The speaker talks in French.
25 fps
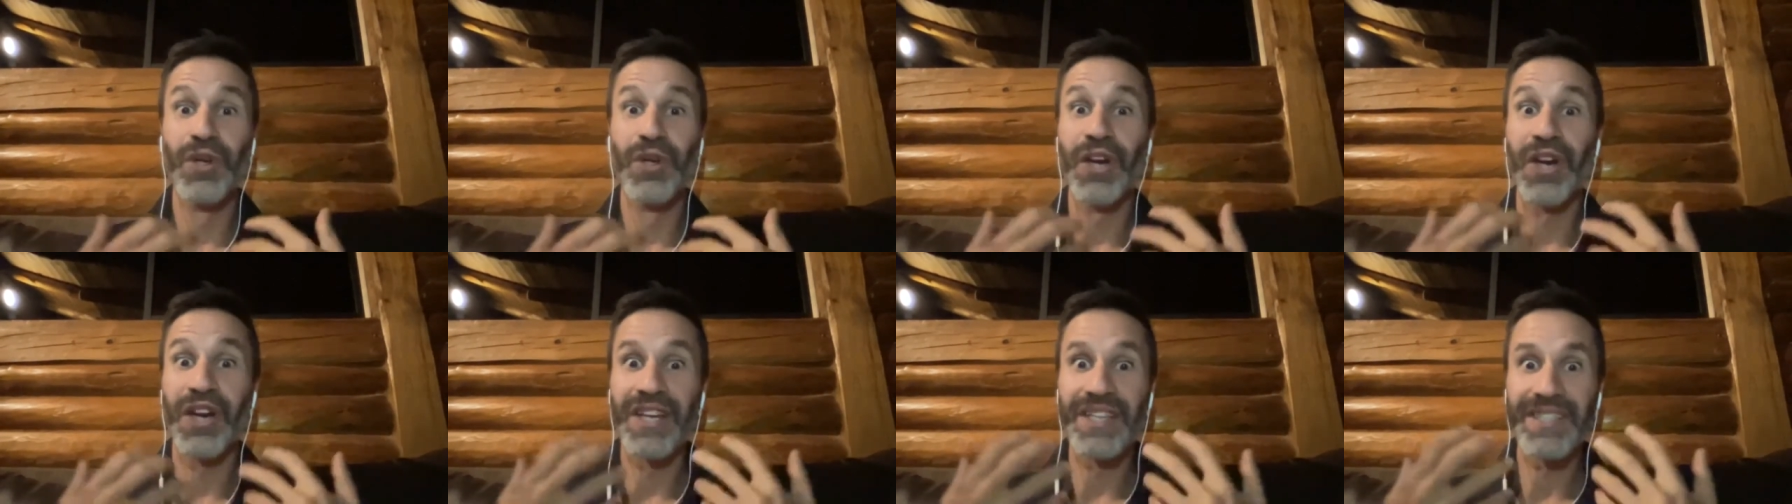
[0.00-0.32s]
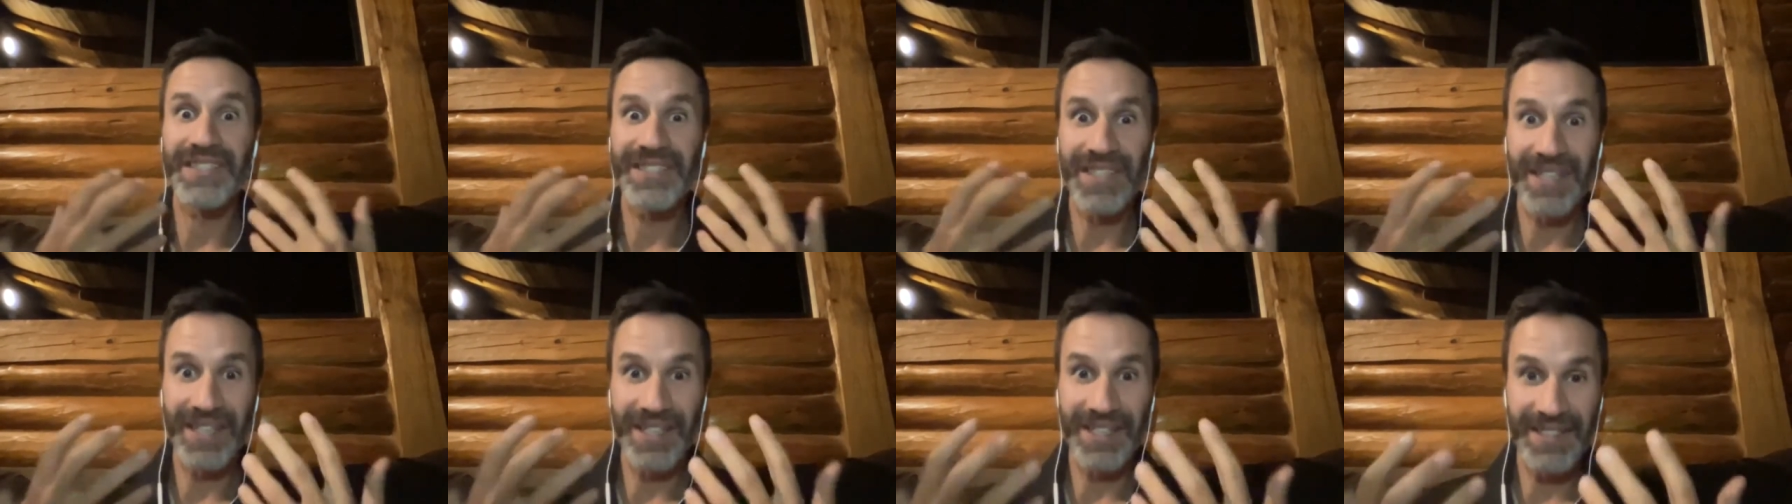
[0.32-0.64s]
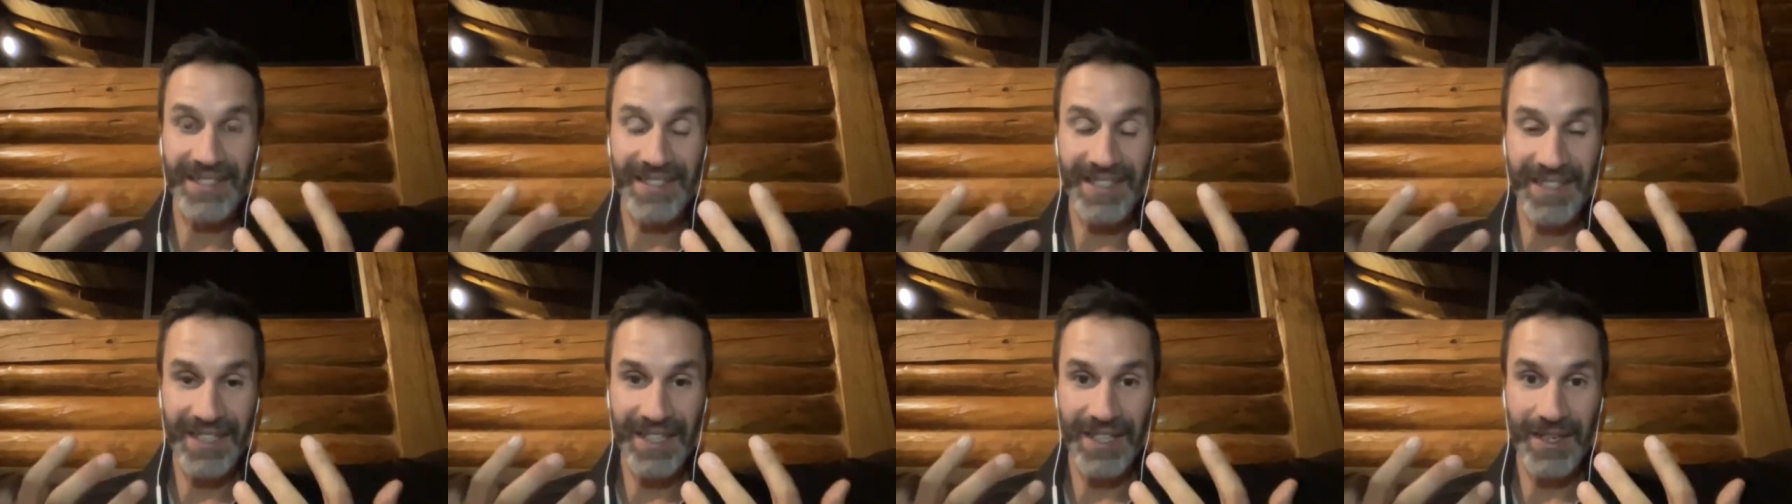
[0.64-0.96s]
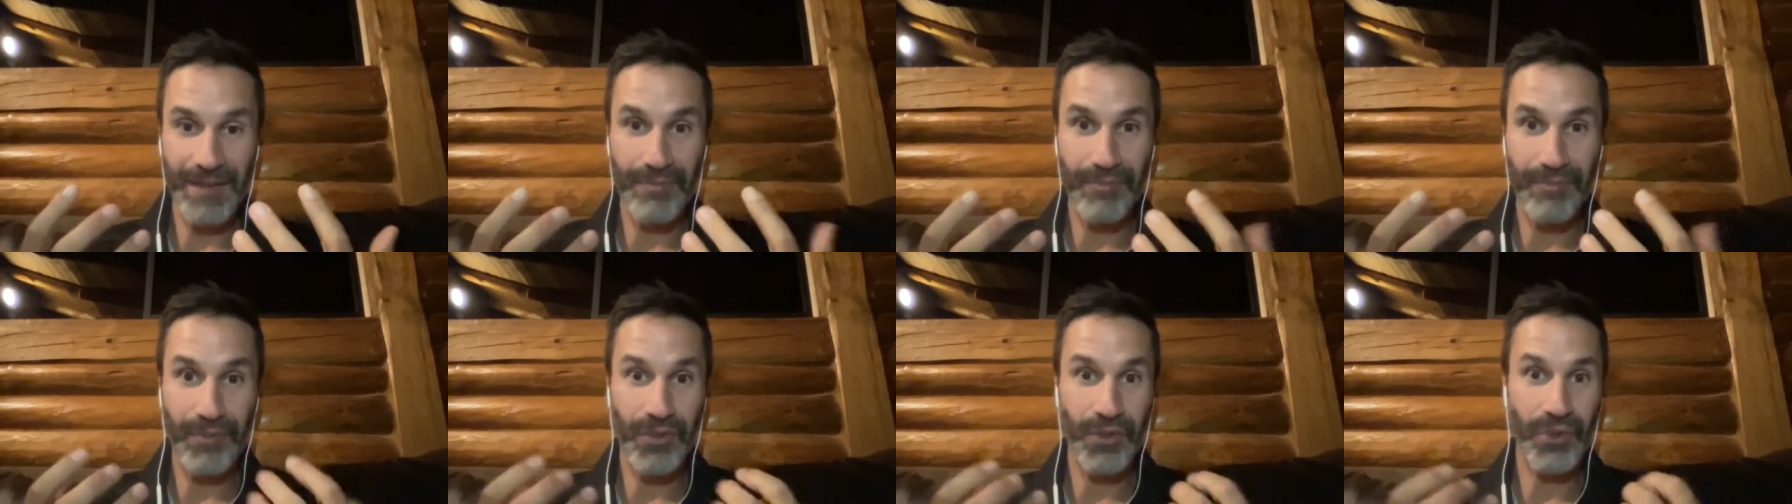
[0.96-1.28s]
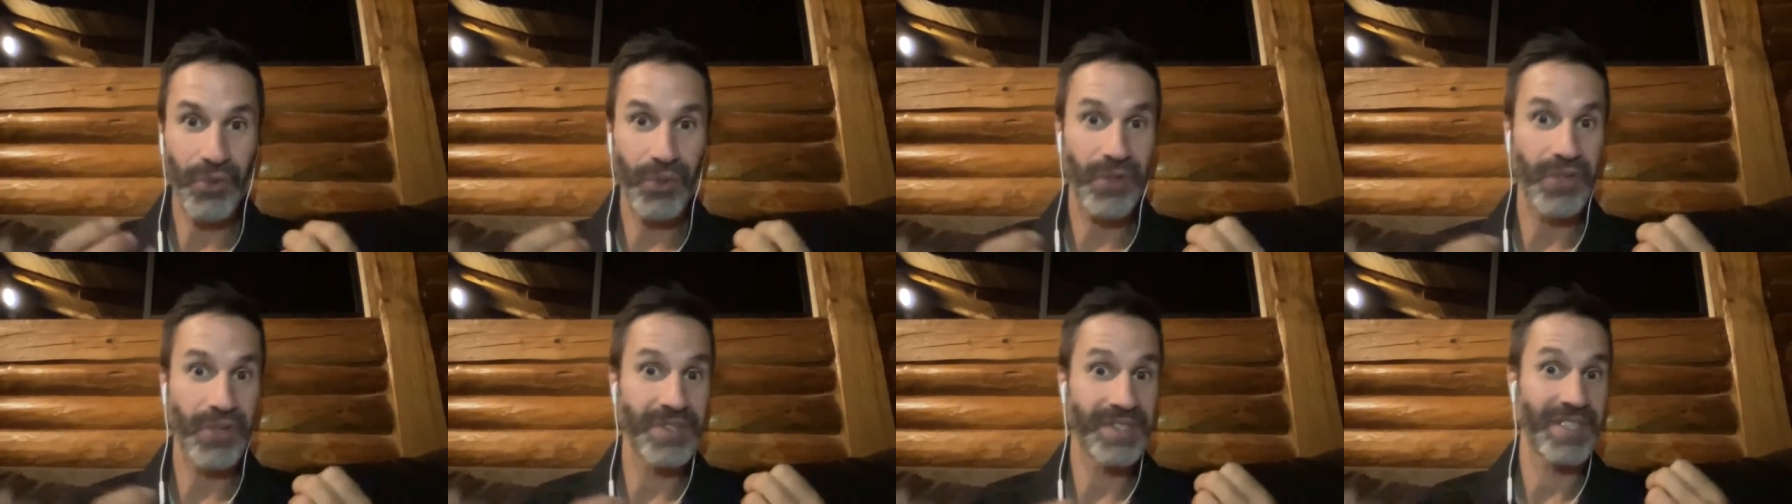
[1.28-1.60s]
ressentir
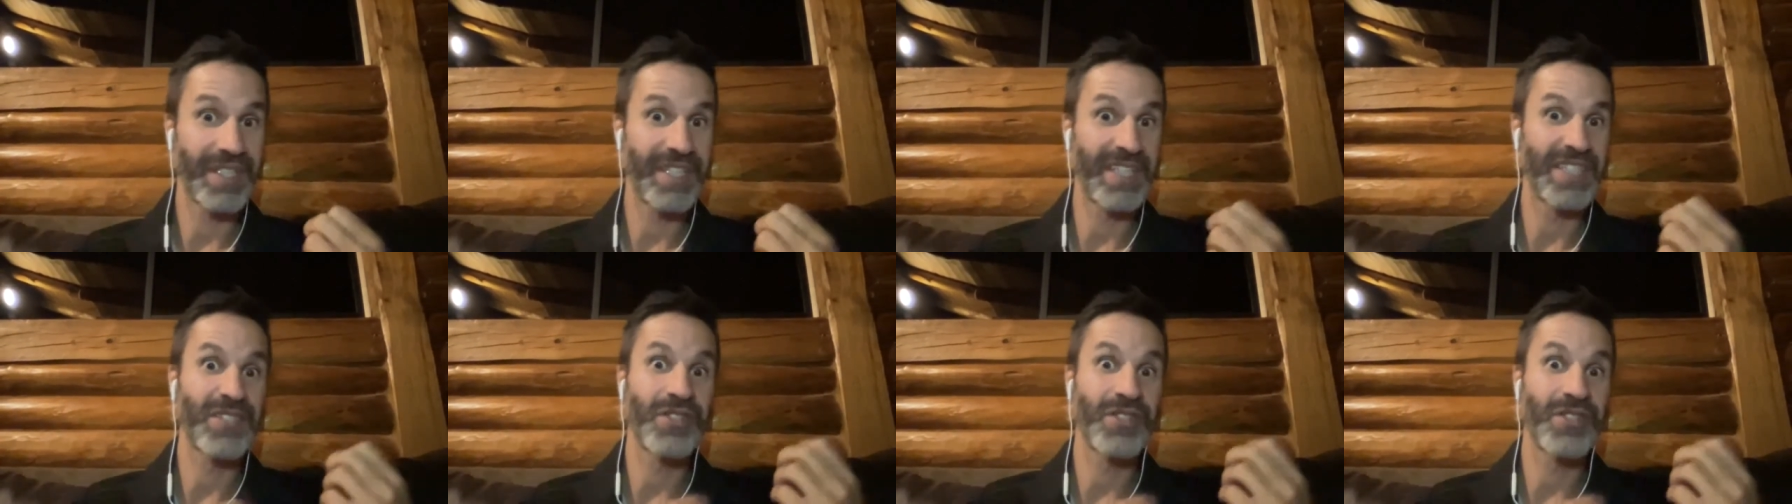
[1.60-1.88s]
plutôt que ce que